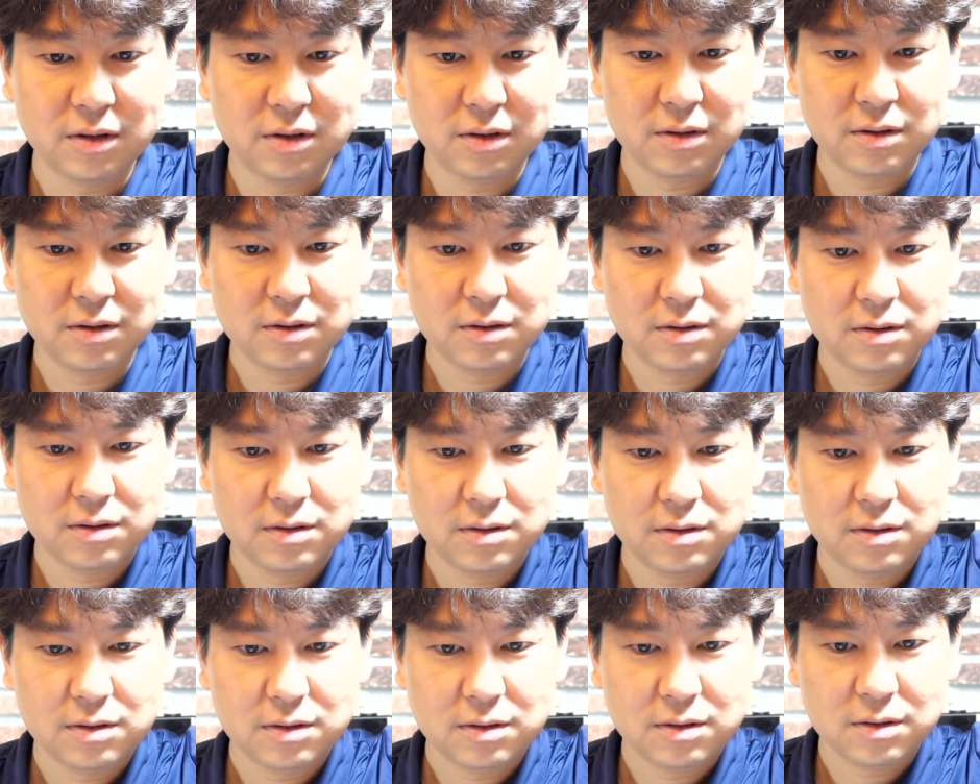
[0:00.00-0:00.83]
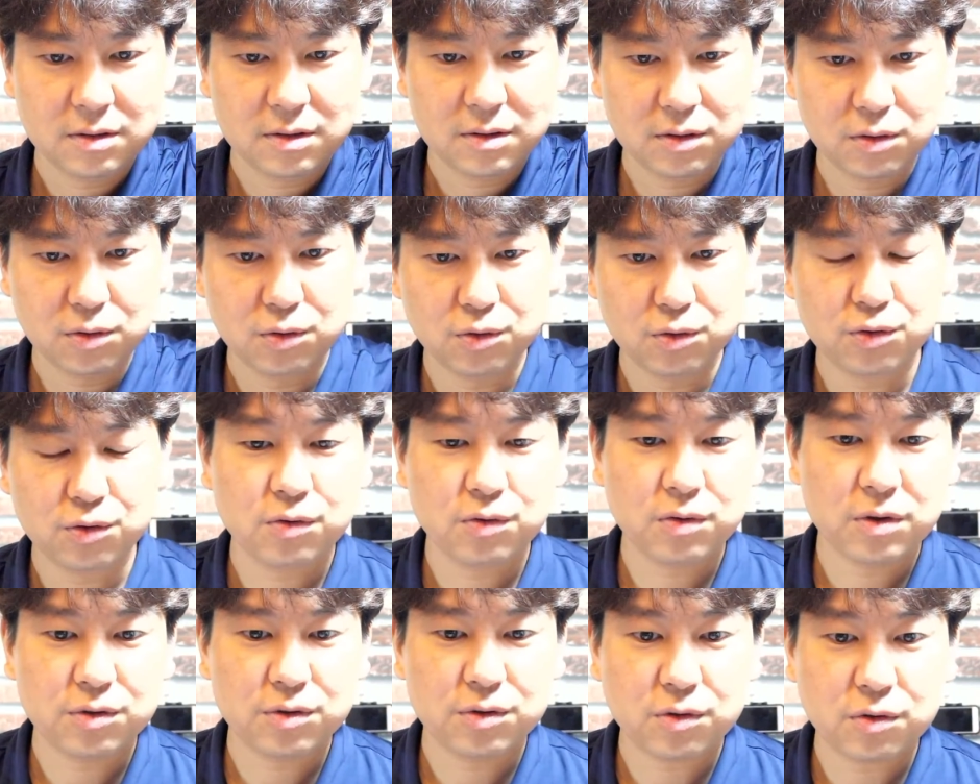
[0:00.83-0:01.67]
네. 이
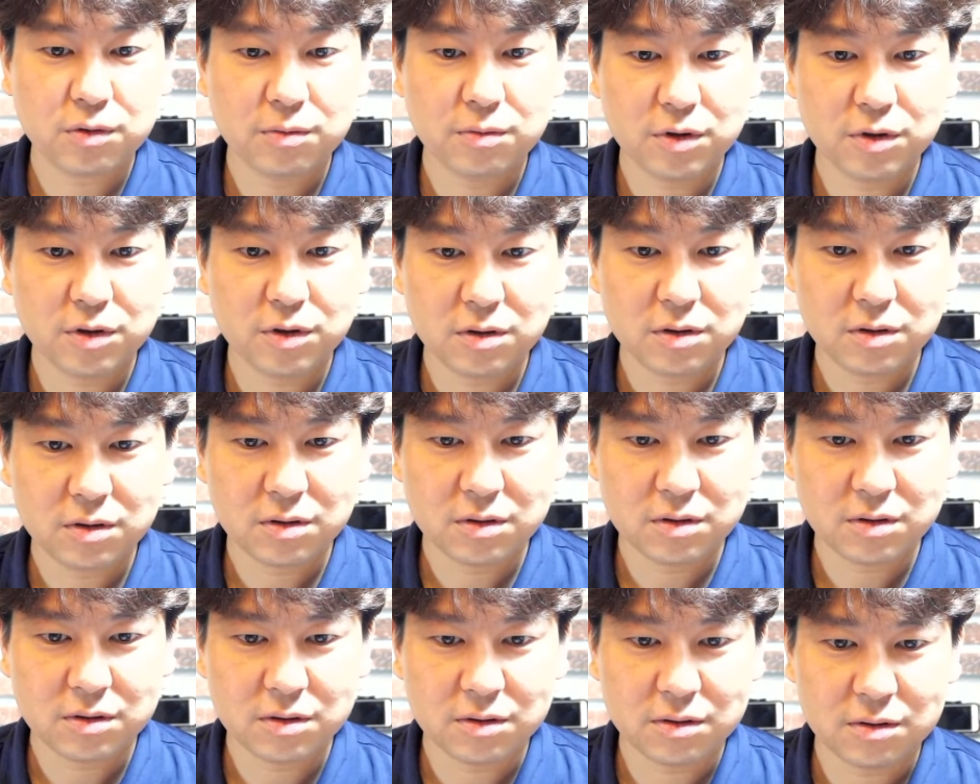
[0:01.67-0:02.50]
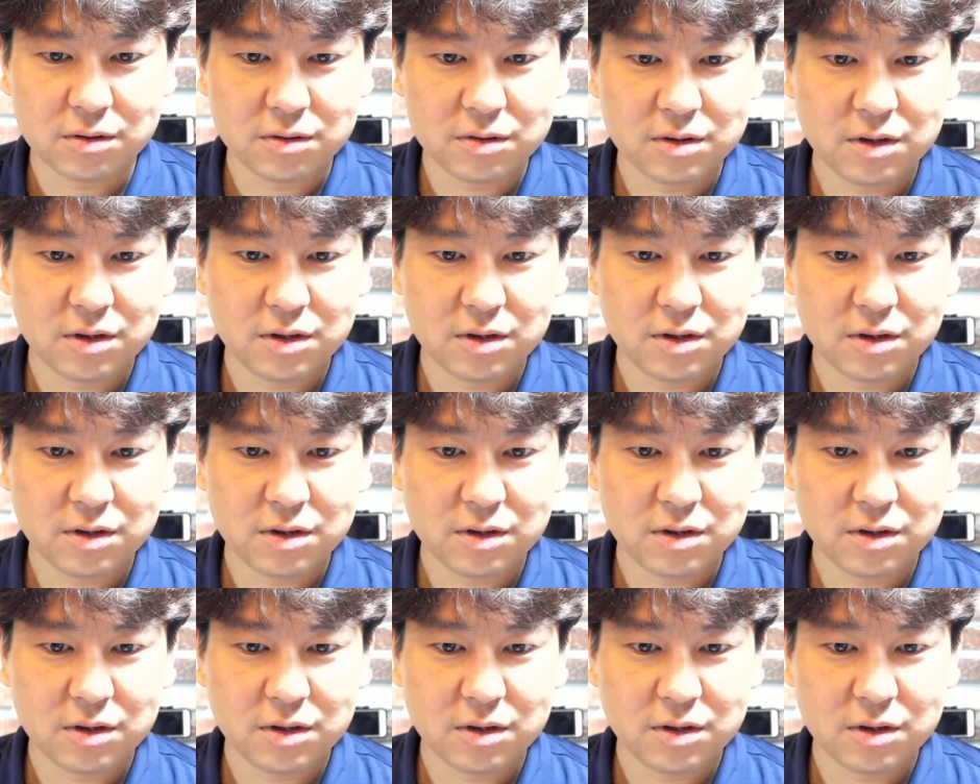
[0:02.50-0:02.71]
정도가 조금 더 어,